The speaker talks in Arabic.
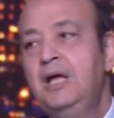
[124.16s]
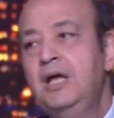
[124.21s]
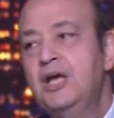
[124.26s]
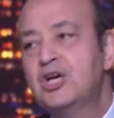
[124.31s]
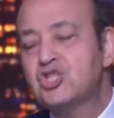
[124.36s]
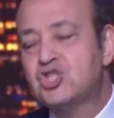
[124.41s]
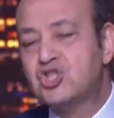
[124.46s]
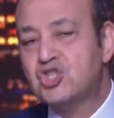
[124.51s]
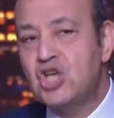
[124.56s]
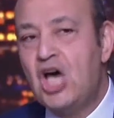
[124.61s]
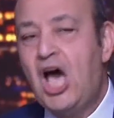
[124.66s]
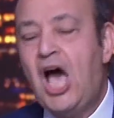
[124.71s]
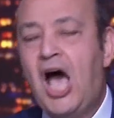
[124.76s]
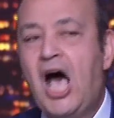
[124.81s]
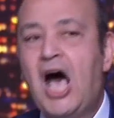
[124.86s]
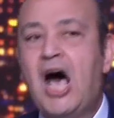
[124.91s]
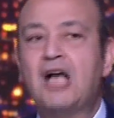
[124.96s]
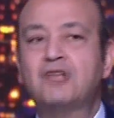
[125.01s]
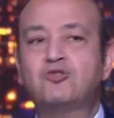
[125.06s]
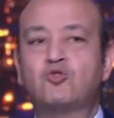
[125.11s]

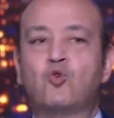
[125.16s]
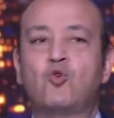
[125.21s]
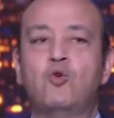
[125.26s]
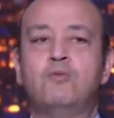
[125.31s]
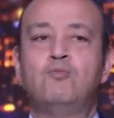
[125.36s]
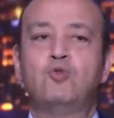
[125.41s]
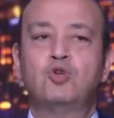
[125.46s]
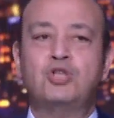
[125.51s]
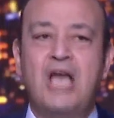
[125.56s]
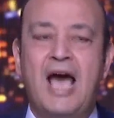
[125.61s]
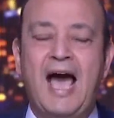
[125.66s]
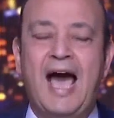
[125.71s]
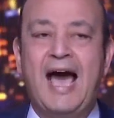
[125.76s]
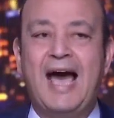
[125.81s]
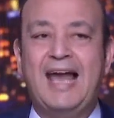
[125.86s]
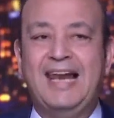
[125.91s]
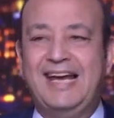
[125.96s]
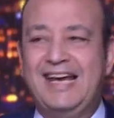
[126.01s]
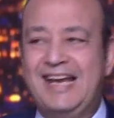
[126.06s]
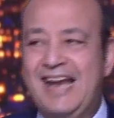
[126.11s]
الصحه تكون
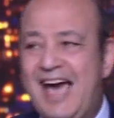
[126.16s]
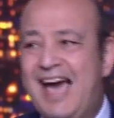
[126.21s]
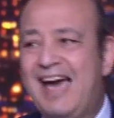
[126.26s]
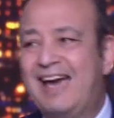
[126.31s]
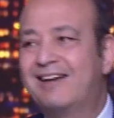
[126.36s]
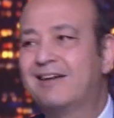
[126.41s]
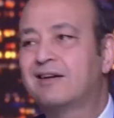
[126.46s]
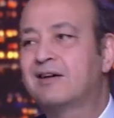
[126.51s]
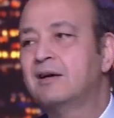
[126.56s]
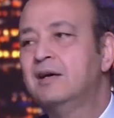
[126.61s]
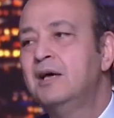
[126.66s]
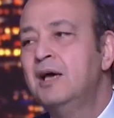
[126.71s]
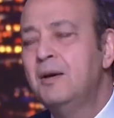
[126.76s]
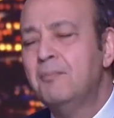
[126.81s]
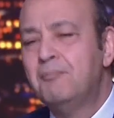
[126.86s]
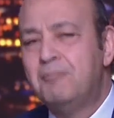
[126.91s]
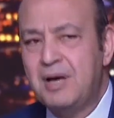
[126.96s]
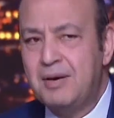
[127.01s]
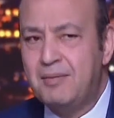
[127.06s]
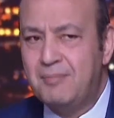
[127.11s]
متاحه العلاج
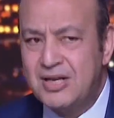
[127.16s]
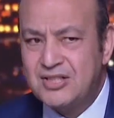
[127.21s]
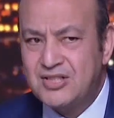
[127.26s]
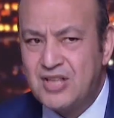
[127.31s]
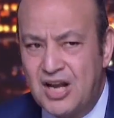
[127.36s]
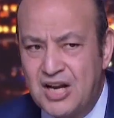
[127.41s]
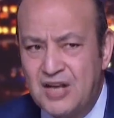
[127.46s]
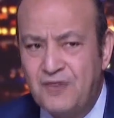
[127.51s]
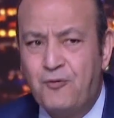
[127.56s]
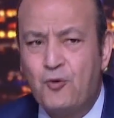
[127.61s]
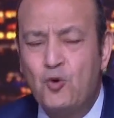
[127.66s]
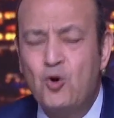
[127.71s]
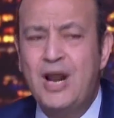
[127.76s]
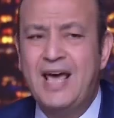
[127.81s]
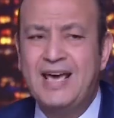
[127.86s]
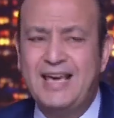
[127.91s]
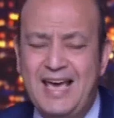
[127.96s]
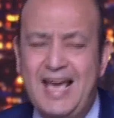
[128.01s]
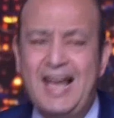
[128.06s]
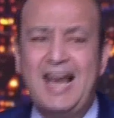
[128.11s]
بمصاريف
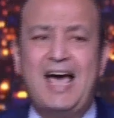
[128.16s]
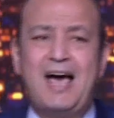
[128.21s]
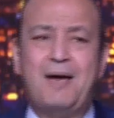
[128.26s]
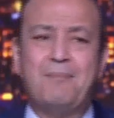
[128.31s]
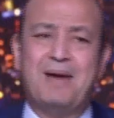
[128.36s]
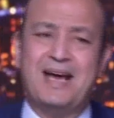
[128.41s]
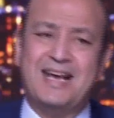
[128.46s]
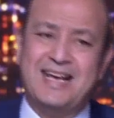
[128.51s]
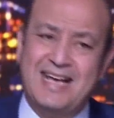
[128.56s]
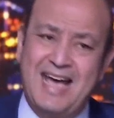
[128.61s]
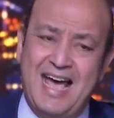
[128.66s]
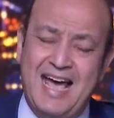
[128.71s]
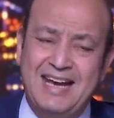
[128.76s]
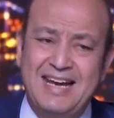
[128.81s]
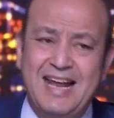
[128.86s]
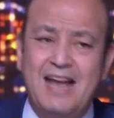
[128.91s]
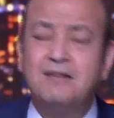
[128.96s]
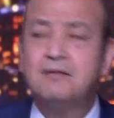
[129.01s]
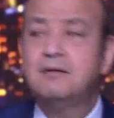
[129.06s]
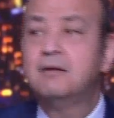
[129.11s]
قليله
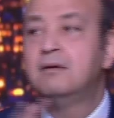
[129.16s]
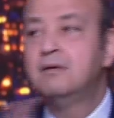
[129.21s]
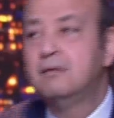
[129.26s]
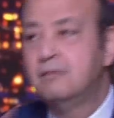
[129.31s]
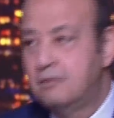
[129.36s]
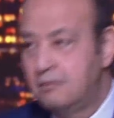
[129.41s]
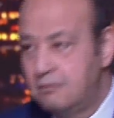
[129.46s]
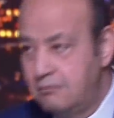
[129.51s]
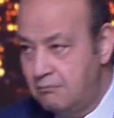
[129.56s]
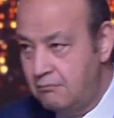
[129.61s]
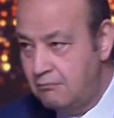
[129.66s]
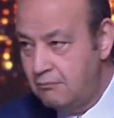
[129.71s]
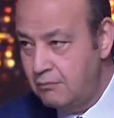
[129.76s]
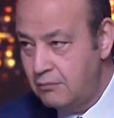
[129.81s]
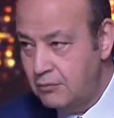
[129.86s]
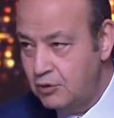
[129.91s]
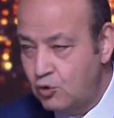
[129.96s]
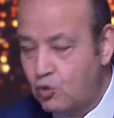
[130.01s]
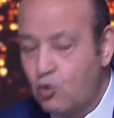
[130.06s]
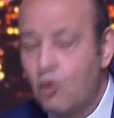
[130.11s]
مجانا
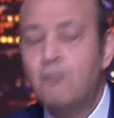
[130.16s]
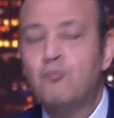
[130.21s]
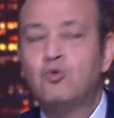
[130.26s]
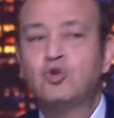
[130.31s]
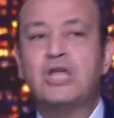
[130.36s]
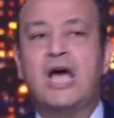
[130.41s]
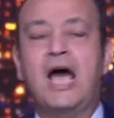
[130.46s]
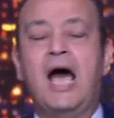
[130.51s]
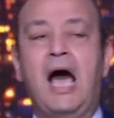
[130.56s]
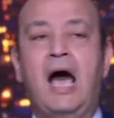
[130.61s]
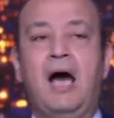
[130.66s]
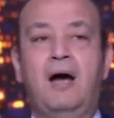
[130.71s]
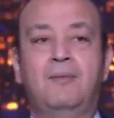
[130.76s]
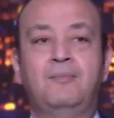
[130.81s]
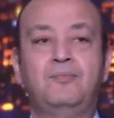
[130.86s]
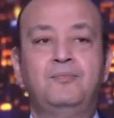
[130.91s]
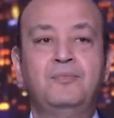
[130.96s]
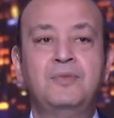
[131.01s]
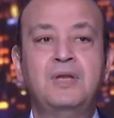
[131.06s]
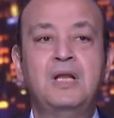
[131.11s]
يكون متاح
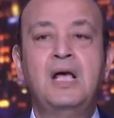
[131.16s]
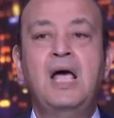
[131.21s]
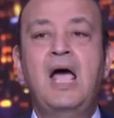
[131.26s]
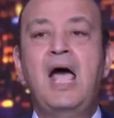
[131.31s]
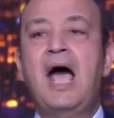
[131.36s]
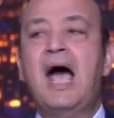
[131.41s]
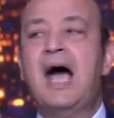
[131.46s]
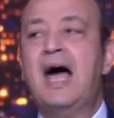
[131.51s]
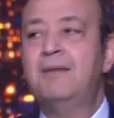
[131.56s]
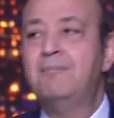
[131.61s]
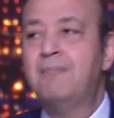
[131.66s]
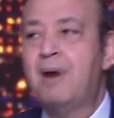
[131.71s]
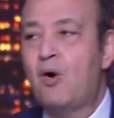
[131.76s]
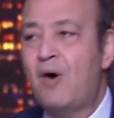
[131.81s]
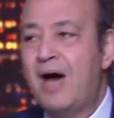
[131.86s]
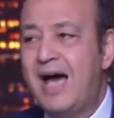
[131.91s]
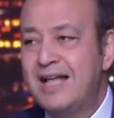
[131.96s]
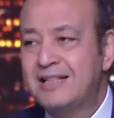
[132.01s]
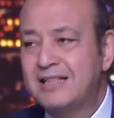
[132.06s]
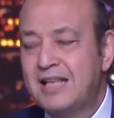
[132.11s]

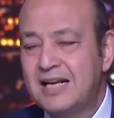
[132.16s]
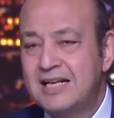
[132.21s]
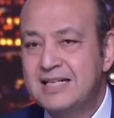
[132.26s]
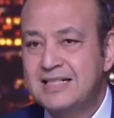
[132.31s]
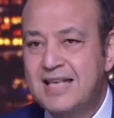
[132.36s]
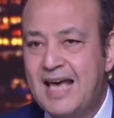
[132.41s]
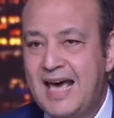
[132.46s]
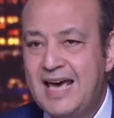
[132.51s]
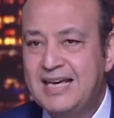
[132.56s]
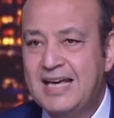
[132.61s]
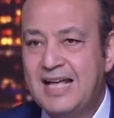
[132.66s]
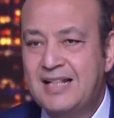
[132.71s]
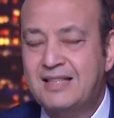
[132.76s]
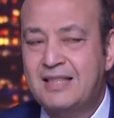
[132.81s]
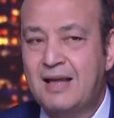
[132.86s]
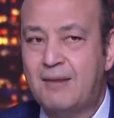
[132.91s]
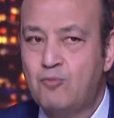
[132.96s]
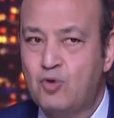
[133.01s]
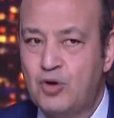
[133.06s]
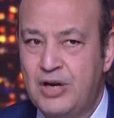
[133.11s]
المواد الغذائيه
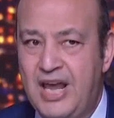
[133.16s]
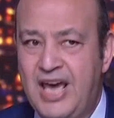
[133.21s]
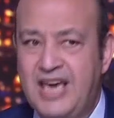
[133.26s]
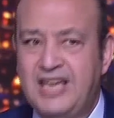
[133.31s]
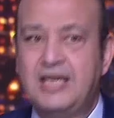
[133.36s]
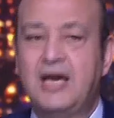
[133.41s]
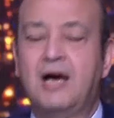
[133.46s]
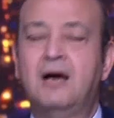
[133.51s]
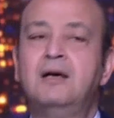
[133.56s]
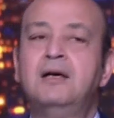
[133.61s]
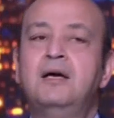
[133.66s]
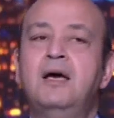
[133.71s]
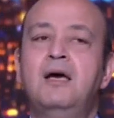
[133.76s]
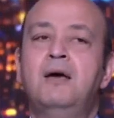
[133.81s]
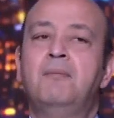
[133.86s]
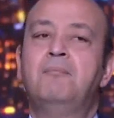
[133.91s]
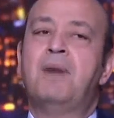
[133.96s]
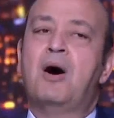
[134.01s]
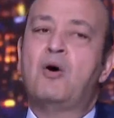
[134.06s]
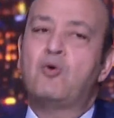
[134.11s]
التموينيه
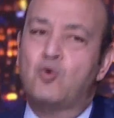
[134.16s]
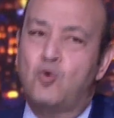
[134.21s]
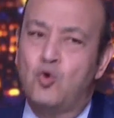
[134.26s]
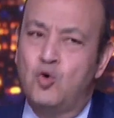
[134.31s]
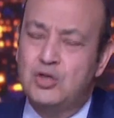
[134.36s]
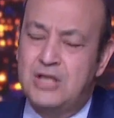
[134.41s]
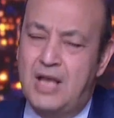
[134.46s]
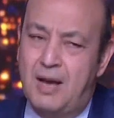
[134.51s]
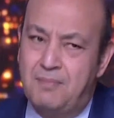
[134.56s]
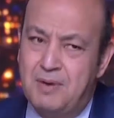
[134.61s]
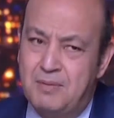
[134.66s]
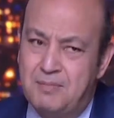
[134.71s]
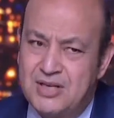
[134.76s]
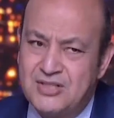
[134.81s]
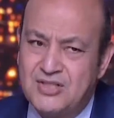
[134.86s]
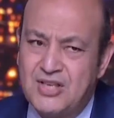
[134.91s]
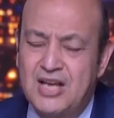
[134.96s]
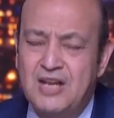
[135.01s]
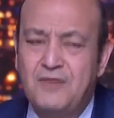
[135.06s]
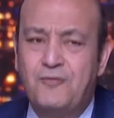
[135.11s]
موجوده
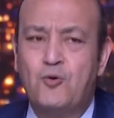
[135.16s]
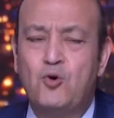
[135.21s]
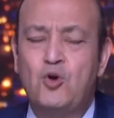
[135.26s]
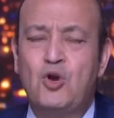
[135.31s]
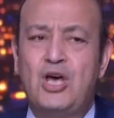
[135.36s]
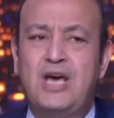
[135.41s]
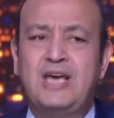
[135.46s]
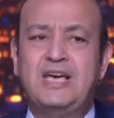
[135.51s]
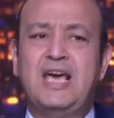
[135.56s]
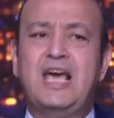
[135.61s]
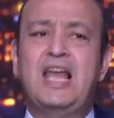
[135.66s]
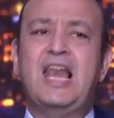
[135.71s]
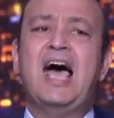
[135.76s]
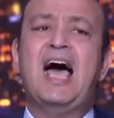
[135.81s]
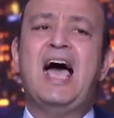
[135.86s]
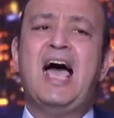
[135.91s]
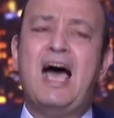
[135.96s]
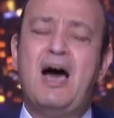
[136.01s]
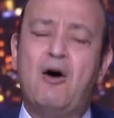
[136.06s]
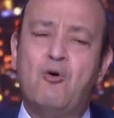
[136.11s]
بمصاريف قليله
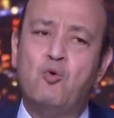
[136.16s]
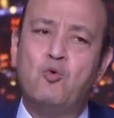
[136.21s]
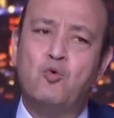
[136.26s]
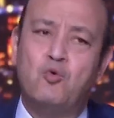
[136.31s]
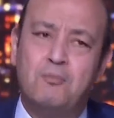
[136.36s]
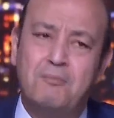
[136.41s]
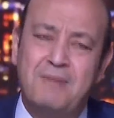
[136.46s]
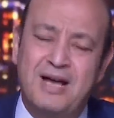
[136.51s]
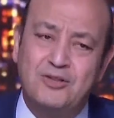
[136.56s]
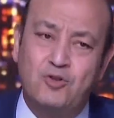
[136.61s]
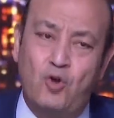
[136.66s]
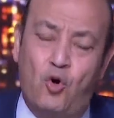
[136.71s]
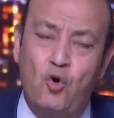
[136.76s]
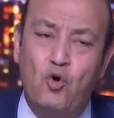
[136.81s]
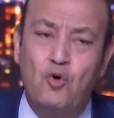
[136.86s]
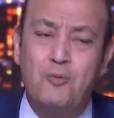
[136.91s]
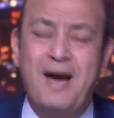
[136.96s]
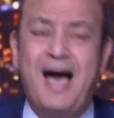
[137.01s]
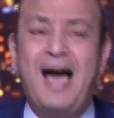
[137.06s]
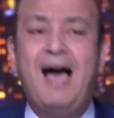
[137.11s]
او
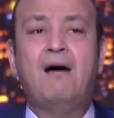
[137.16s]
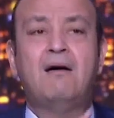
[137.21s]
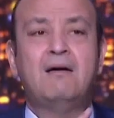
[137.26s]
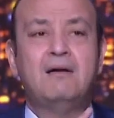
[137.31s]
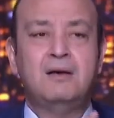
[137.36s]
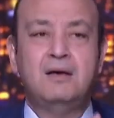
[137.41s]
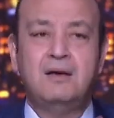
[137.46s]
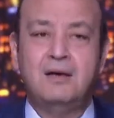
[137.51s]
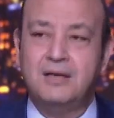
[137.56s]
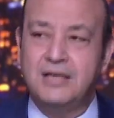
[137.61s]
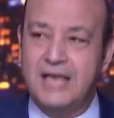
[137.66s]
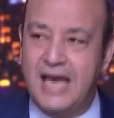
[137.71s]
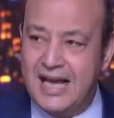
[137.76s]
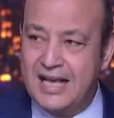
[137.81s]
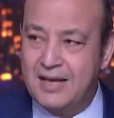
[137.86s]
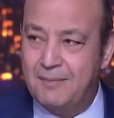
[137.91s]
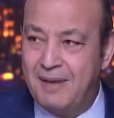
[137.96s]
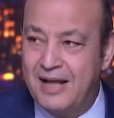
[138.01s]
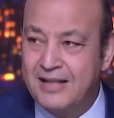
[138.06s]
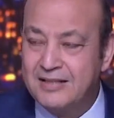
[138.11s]
مدعومه
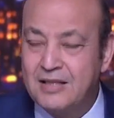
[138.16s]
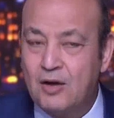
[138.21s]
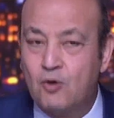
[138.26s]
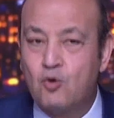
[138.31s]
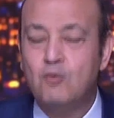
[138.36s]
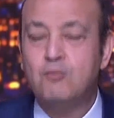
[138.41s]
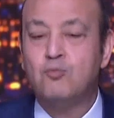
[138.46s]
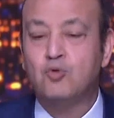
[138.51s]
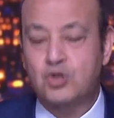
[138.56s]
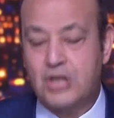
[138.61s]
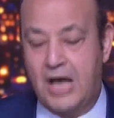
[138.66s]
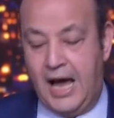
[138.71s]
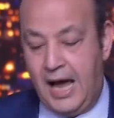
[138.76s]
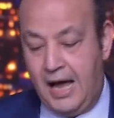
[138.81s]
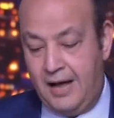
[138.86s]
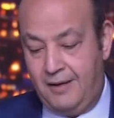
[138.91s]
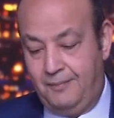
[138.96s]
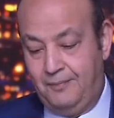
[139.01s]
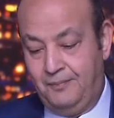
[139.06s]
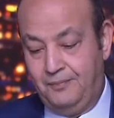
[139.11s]
يجب ان تكون
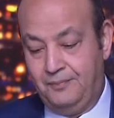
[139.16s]
متاحه